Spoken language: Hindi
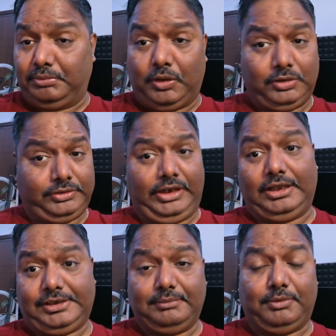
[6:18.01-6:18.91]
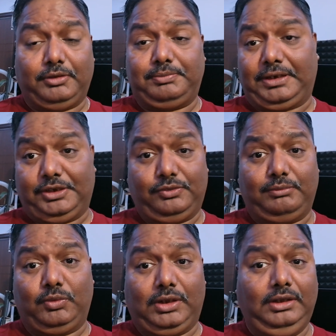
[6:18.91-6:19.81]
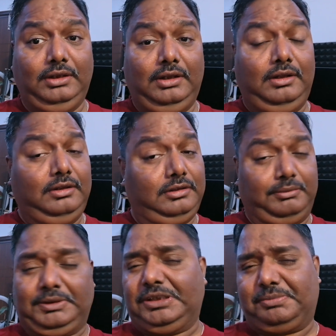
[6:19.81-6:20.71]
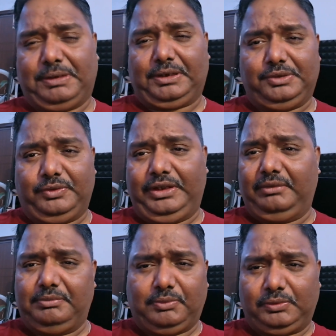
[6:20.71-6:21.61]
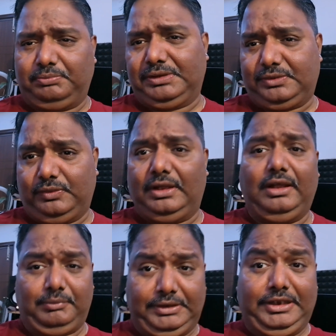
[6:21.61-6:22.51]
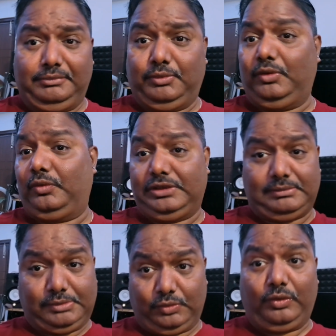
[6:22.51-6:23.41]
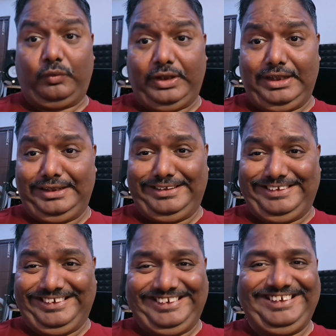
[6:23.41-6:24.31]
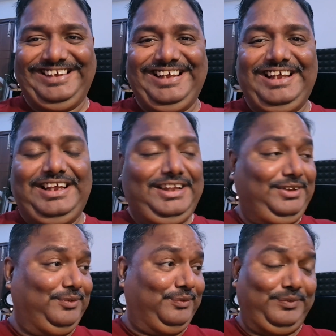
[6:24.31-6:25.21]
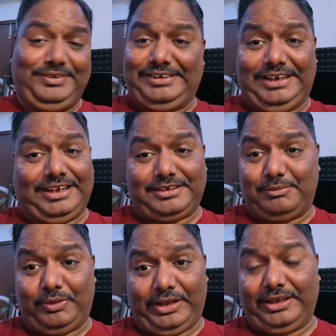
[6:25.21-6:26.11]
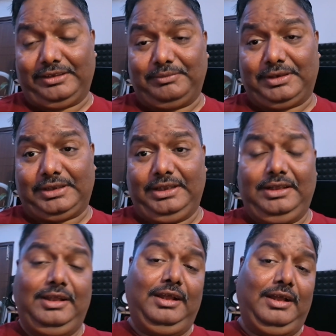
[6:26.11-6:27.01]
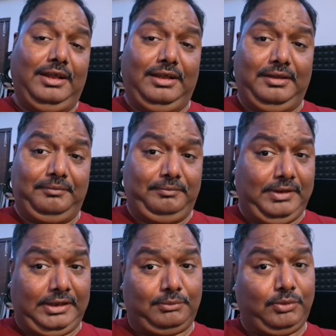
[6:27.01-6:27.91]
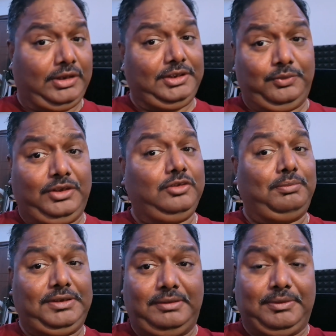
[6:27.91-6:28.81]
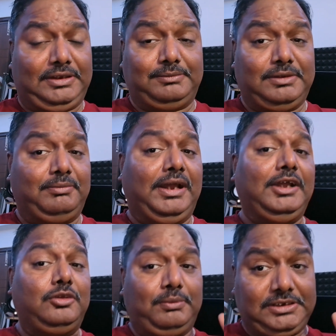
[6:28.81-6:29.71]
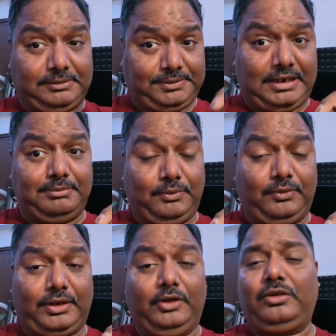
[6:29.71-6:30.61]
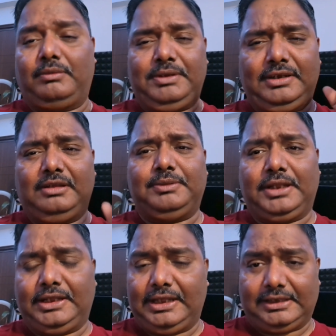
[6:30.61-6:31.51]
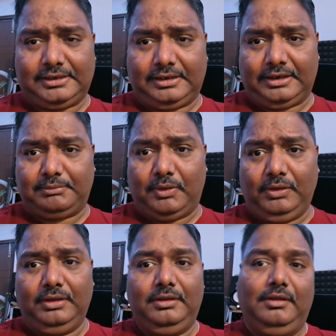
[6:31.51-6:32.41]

बहुत रियाज किया बहुत प्रैक्टिस हुआ हम लोग का ज़बरदस्त प्रैक्टिस हुई है अभी बहुत मस्त हुआ है अभी धीरे बोल रहा ये सब सोए हुए हैं तो चलिए आज का ब्लॉग यहीं खत्म करते हैं आ, अगर आप लोग यहाँ से जुड़े हैं तो प्लीज़ जी मी थम्स अप नहीं है तो प्लीज़ सब्सक्राइब जरूर करना और कमेंट करके बताना कि कैसा लग रहा है ब्लॉग